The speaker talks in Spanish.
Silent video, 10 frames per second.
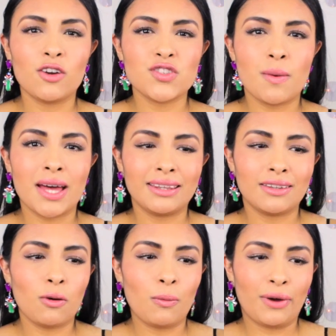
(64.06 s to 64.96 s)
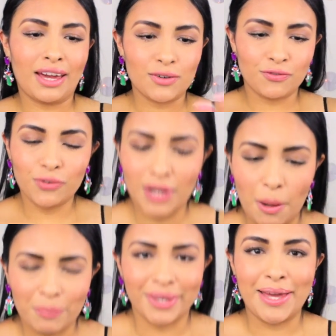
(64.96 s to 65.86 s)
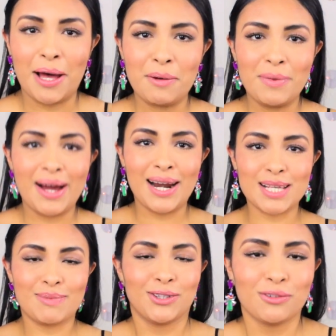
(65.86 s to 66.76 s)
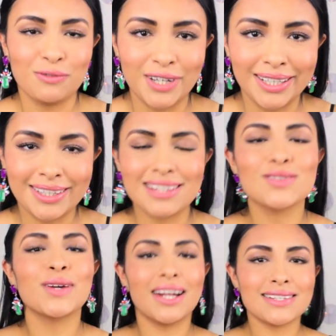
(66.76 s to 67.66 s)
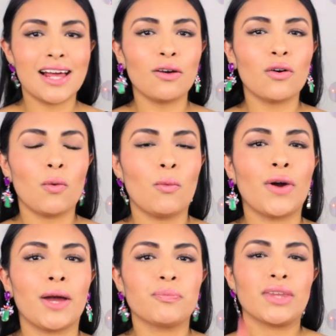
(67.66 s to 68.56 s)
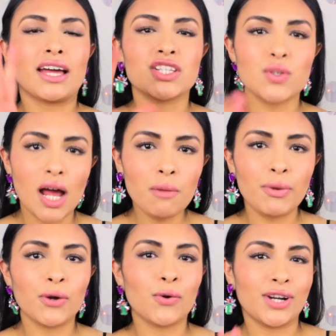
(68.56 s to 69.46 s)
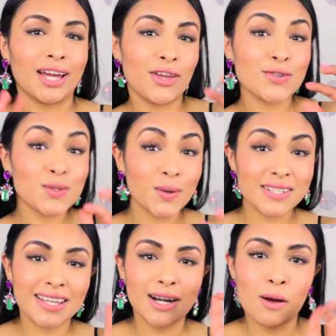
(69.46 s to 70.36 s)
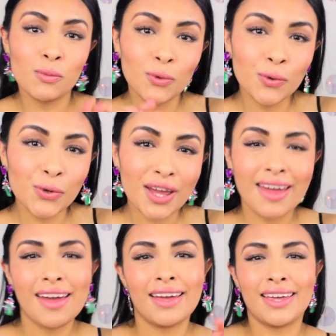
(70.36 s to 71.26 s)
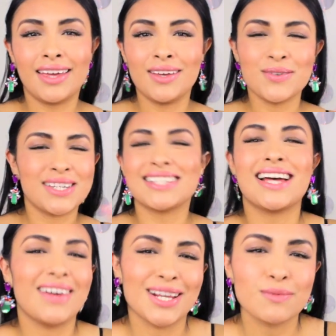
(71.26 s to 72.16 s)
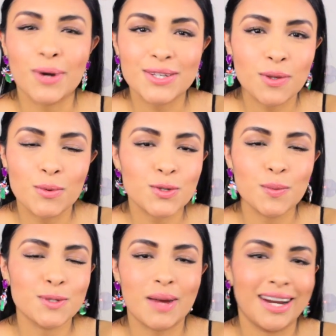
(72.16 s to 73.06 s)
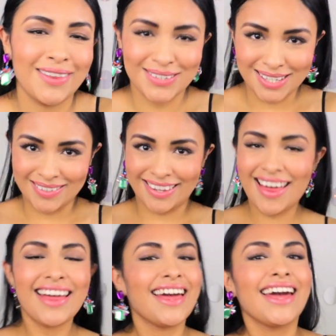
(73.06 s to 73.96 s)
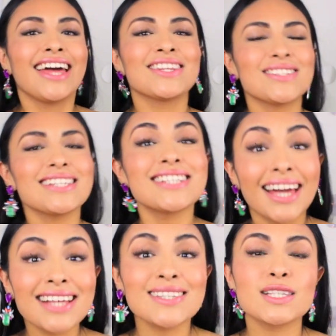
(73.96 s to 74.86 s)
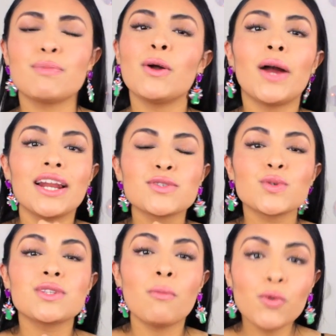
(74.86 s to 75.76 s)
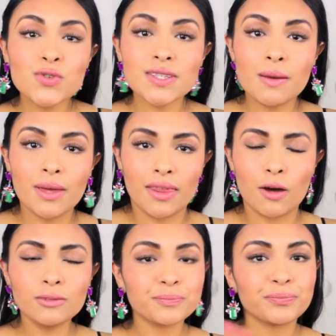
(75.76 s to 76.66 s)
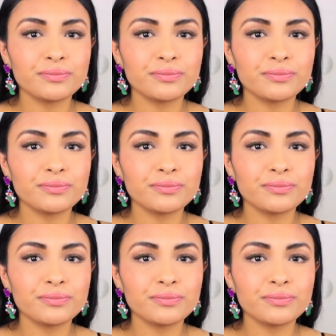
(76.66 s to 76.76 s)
que no se vea como que la pijama, las pantuflitas, tú quieres algo como que casual, pero con aquellos toques de glamour y ya saben las mujeres como somos vanidosas, ¿verdad? Entonces chicas, espero que les guste mucho este video,